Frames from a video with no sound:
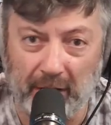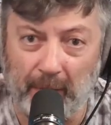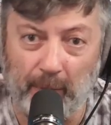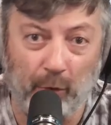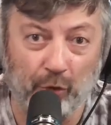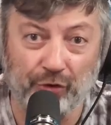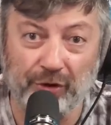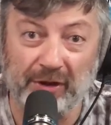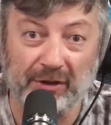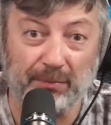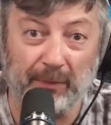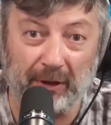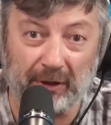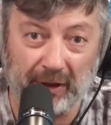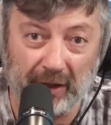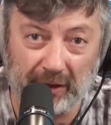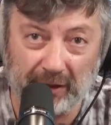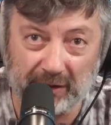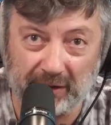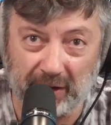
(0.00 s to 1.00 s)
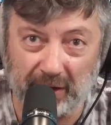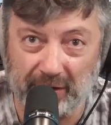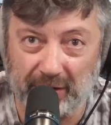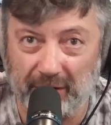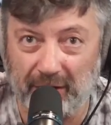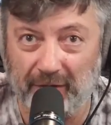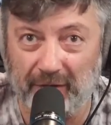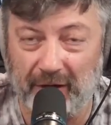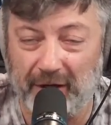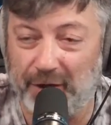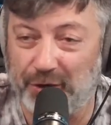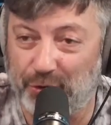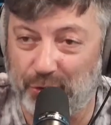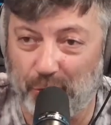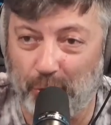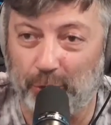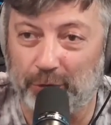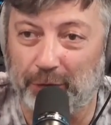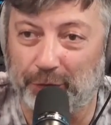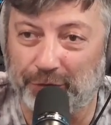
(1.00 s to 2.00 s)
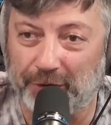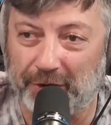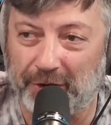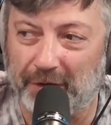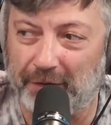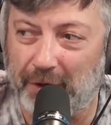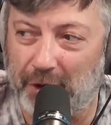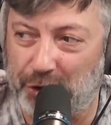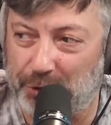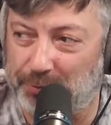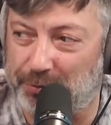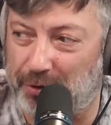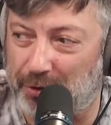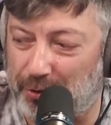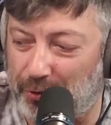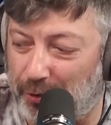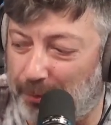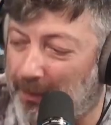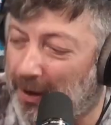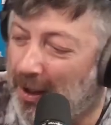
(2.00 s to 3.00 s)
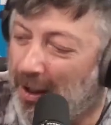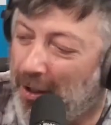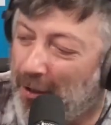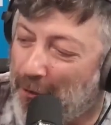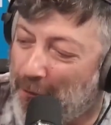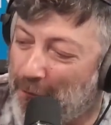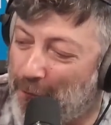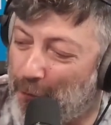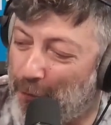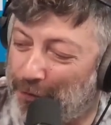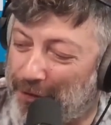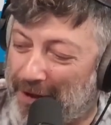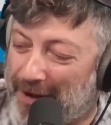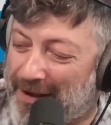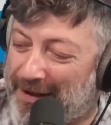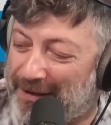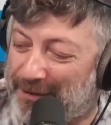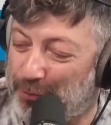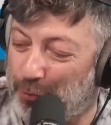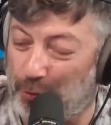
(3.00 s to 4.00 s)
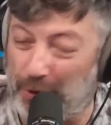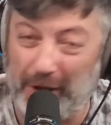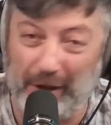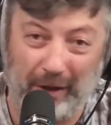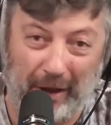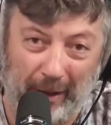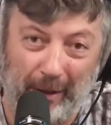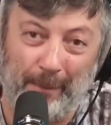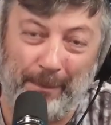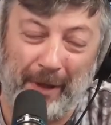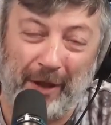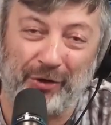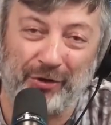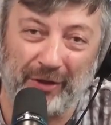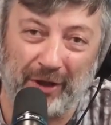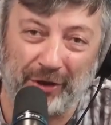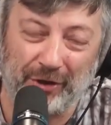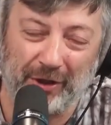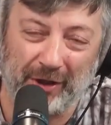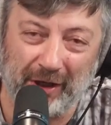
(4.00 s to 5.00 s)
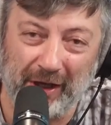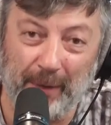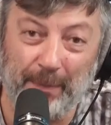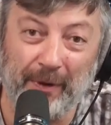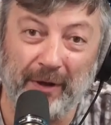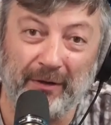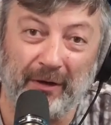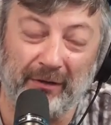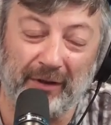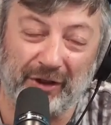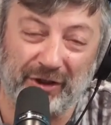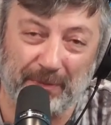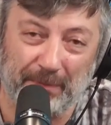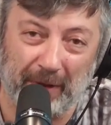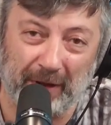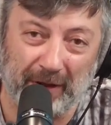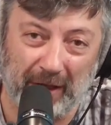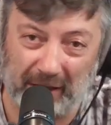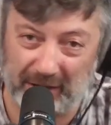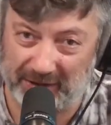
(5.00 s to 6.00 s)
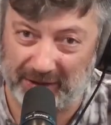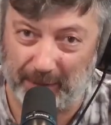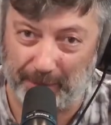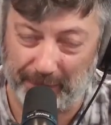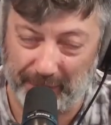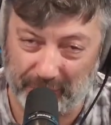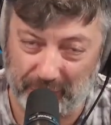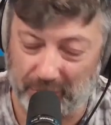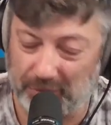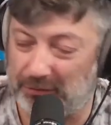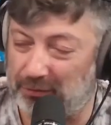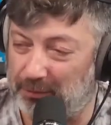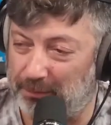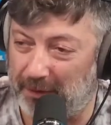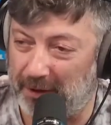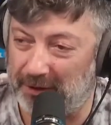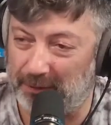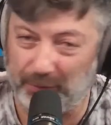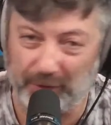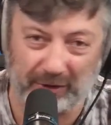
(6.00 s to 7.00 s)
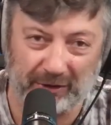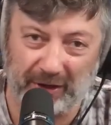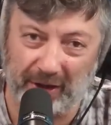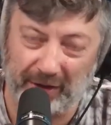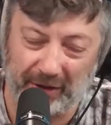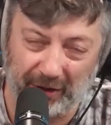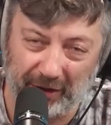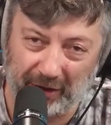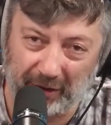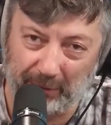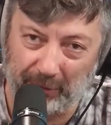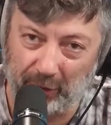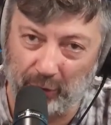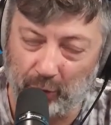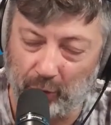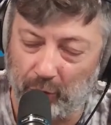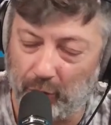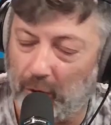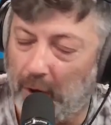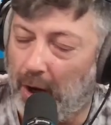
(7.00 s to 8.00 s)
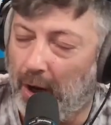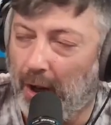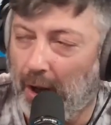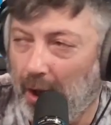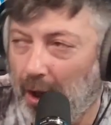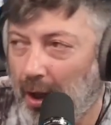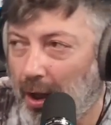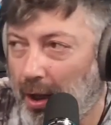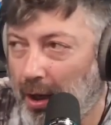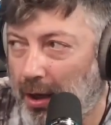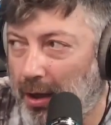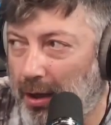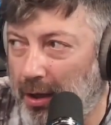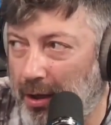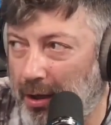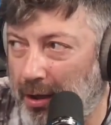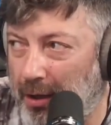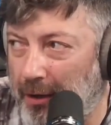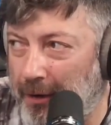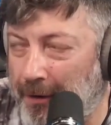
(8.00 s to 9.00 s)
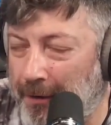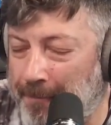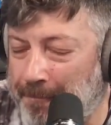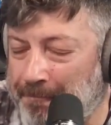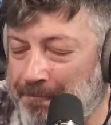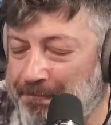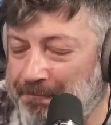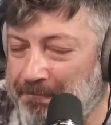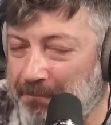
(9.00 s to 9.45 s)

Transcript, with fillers: и там можно и смотреть, кстати, говорящую голову с открывающимся ртом. Вот. Ну и, опять же, наши клипы и, главное, наши подкасты там присутствуют, поэтому настоятельно рекомендую. А,